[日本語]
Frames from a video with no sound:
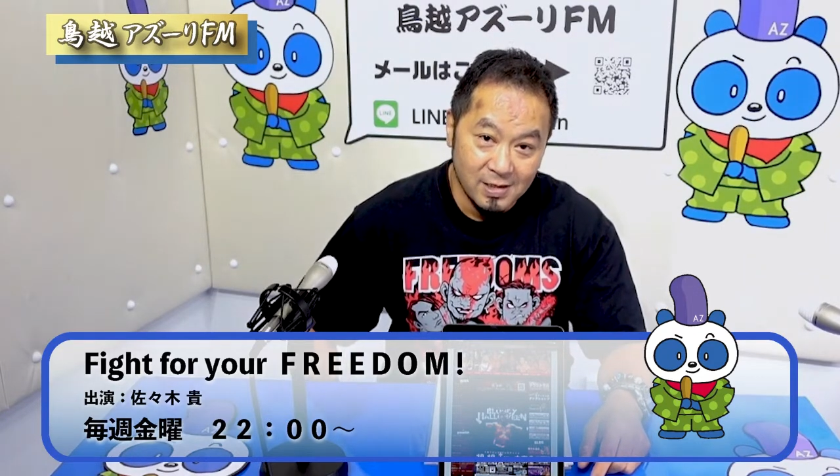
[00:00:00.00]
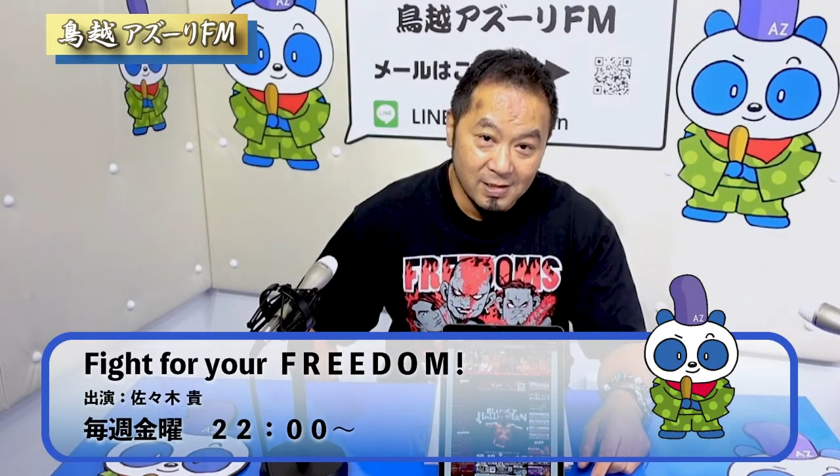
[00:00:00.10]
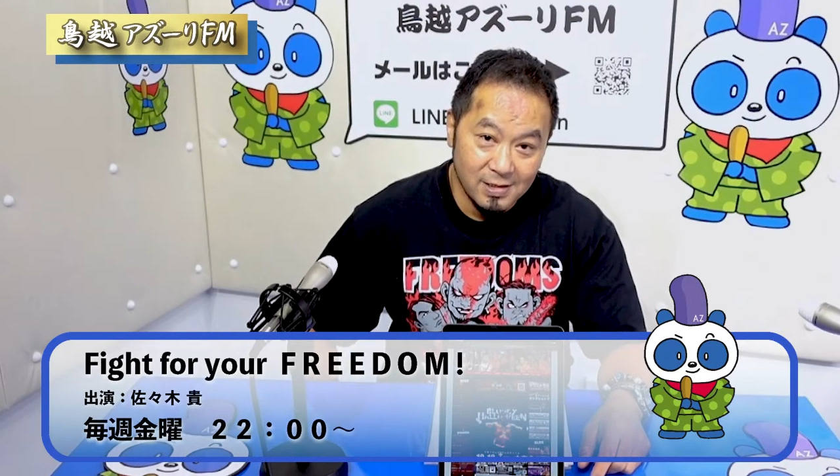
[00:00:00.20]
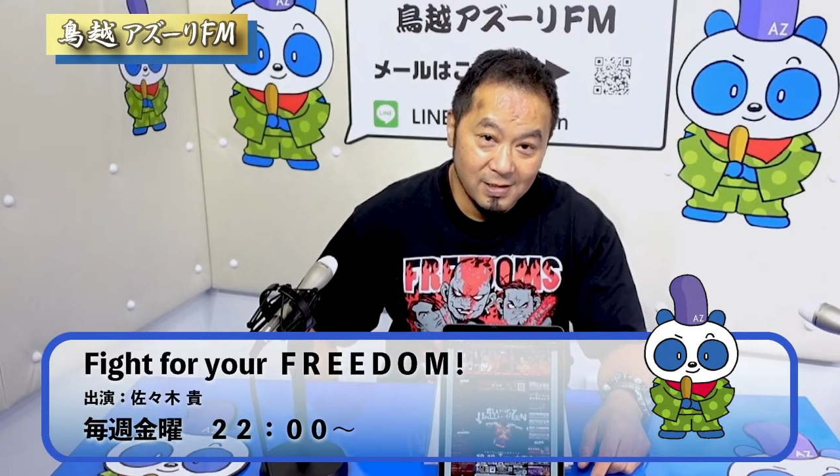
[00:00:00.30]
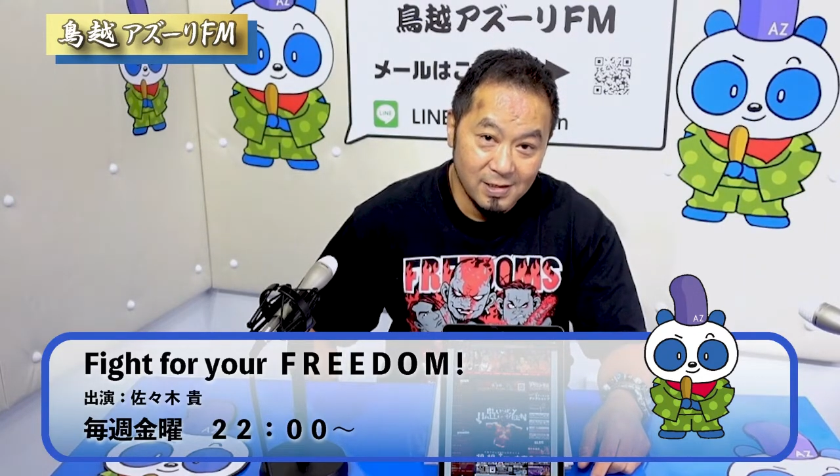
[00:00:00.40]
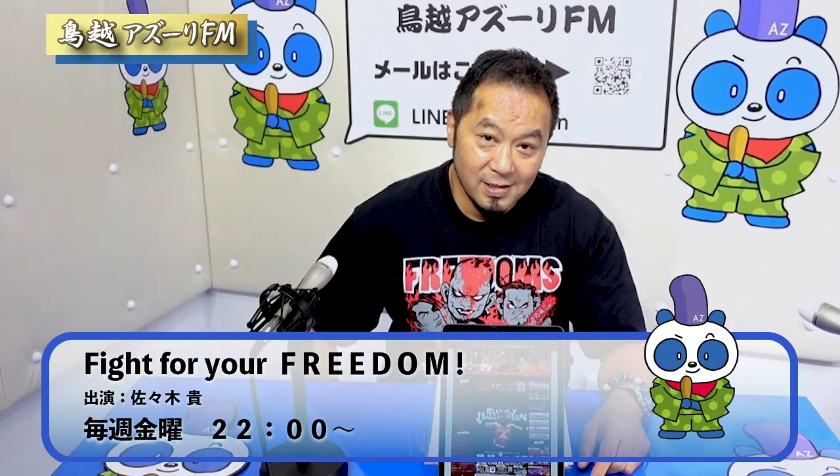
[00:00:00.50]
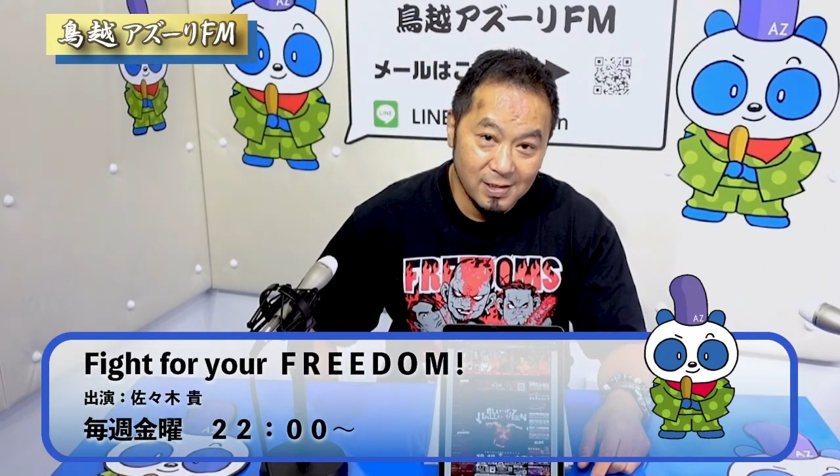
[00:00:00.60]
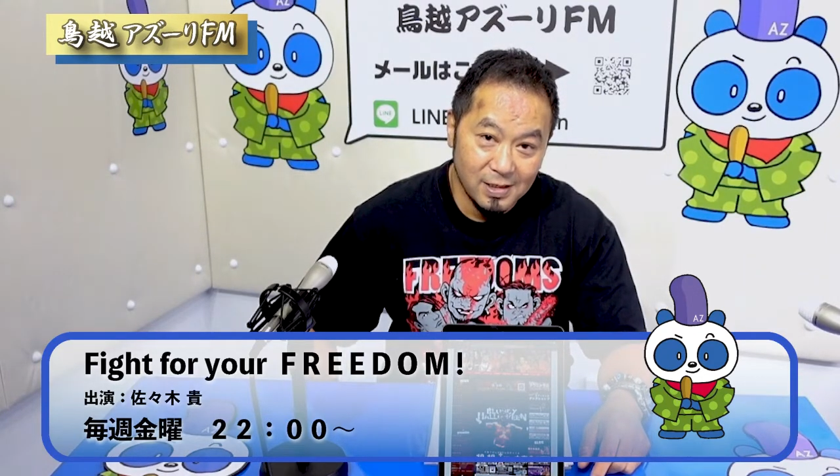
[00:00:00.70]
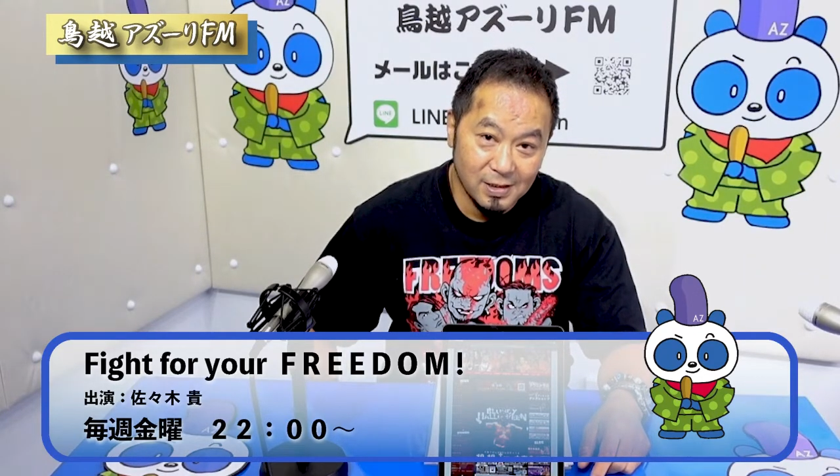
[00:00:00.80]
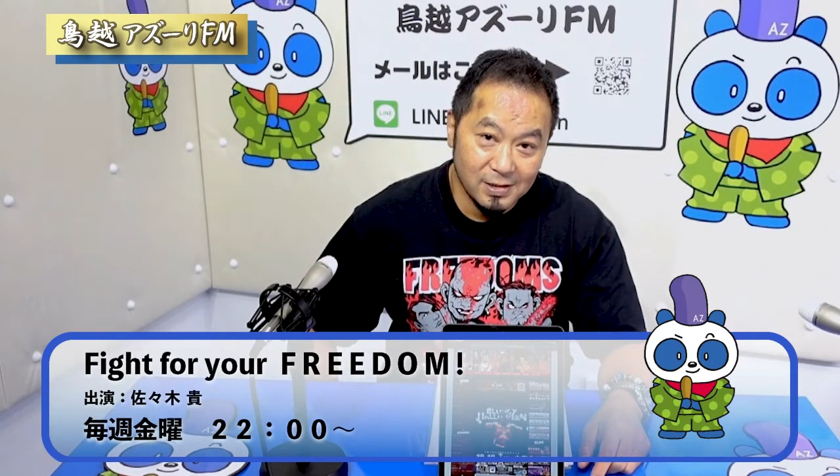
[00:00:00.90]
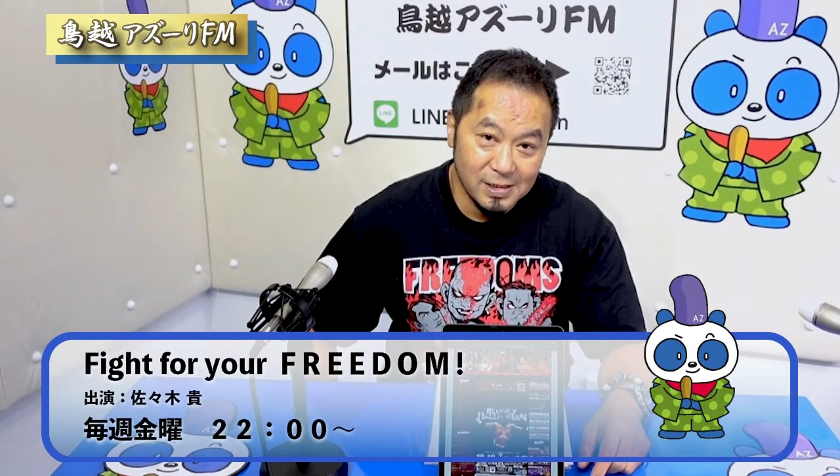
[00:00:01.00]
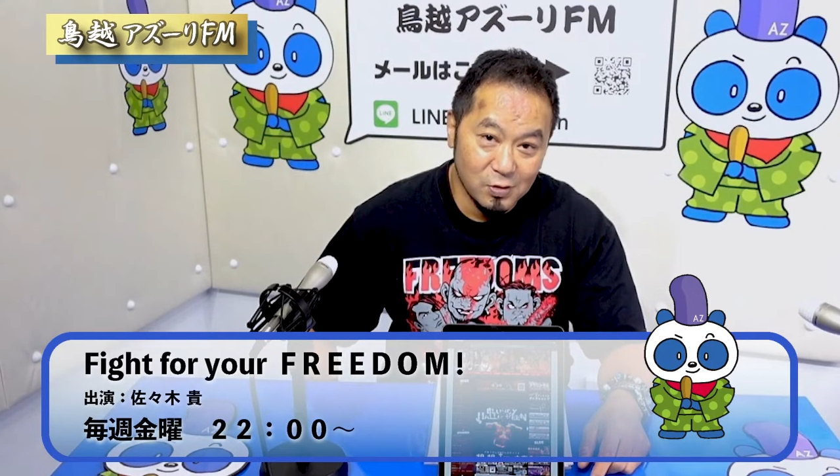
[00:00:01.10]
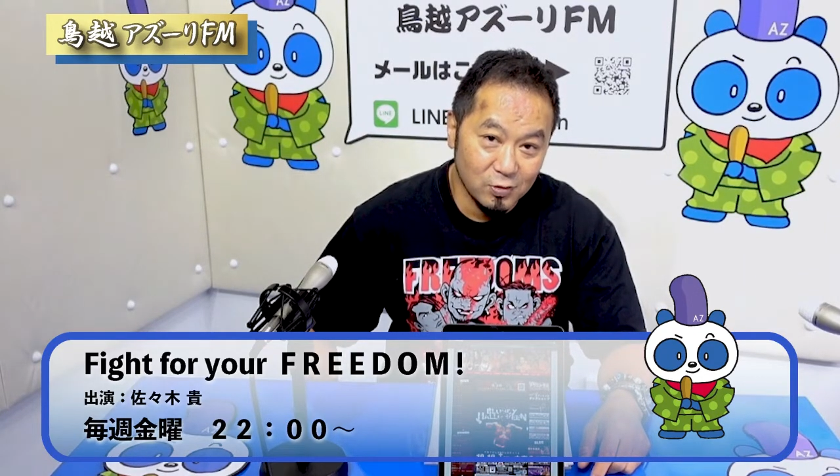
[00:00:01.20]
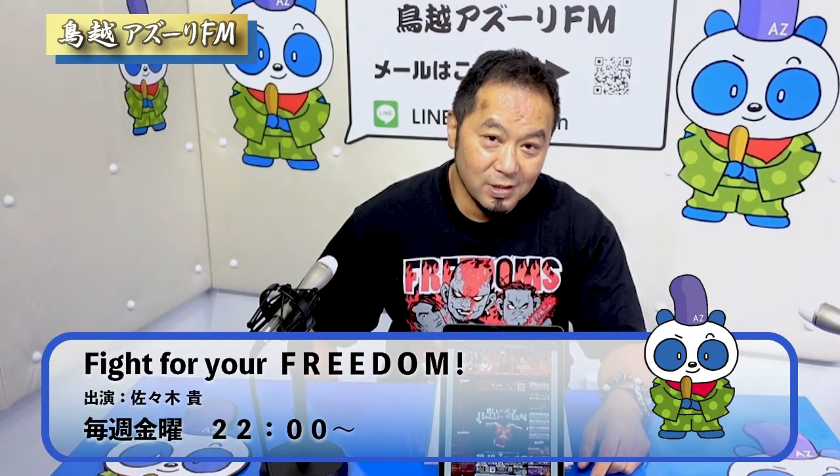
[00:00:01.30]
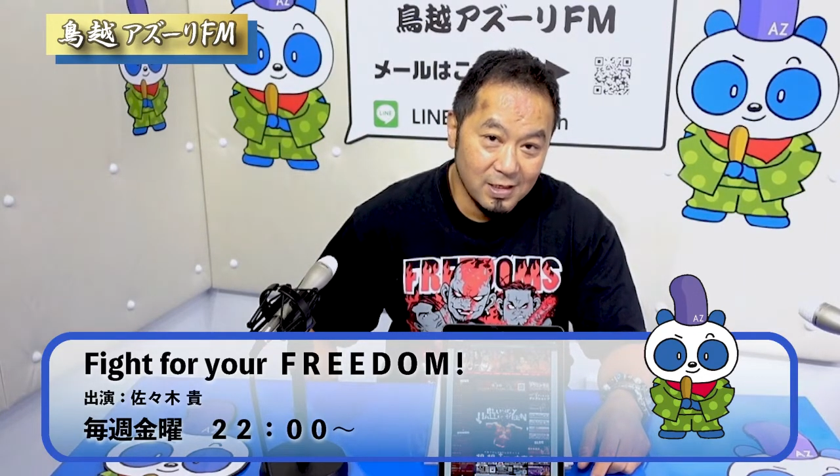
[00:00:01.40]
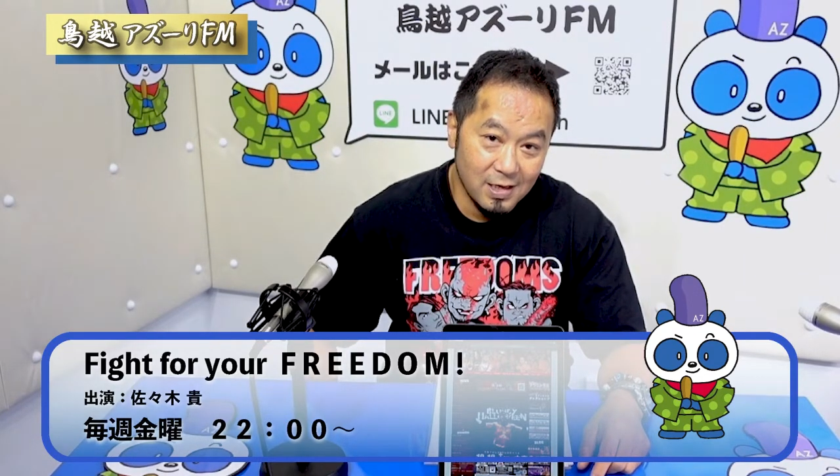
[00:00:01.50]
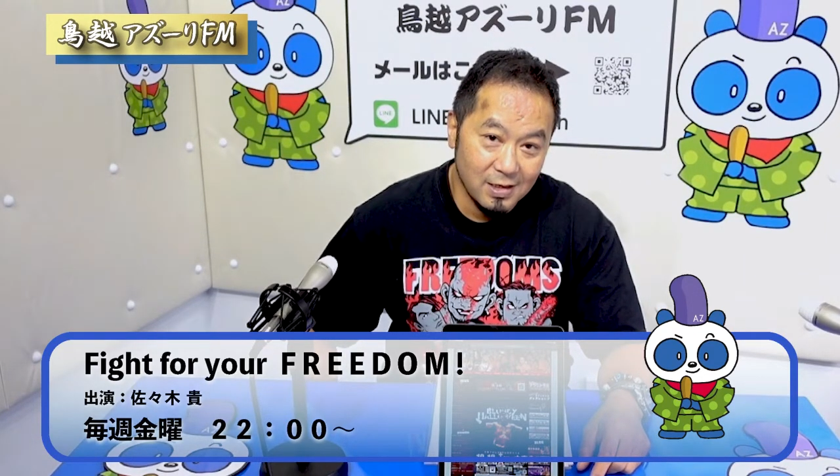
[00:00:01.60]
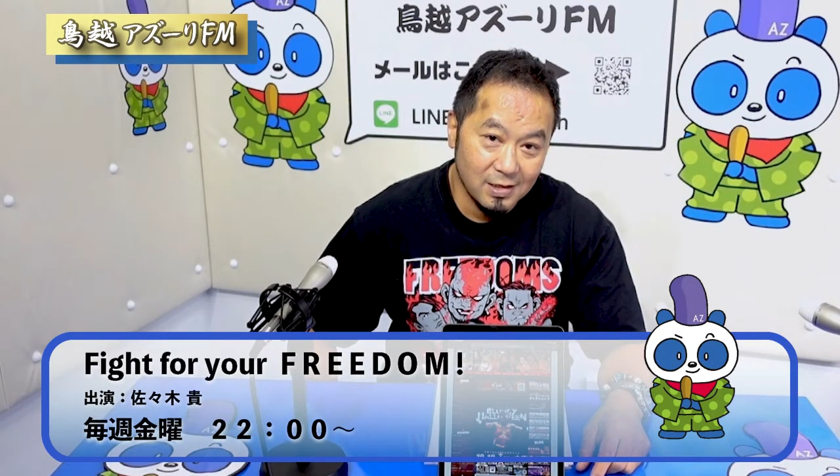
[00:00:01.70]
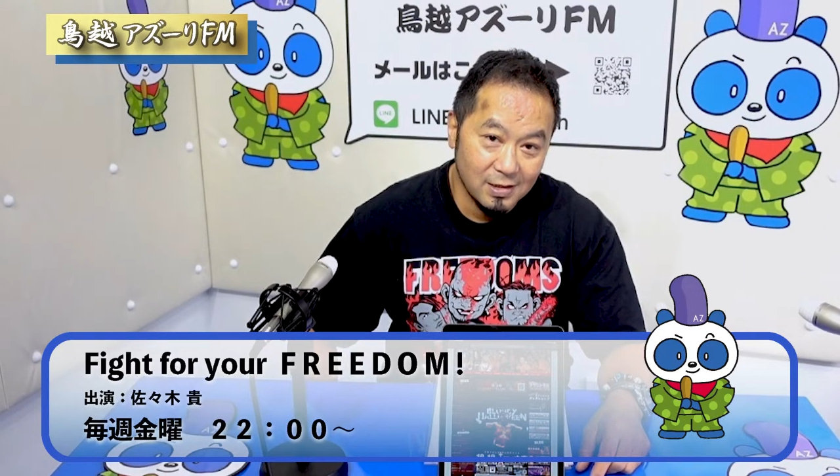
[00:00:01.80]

えー、いろんなね、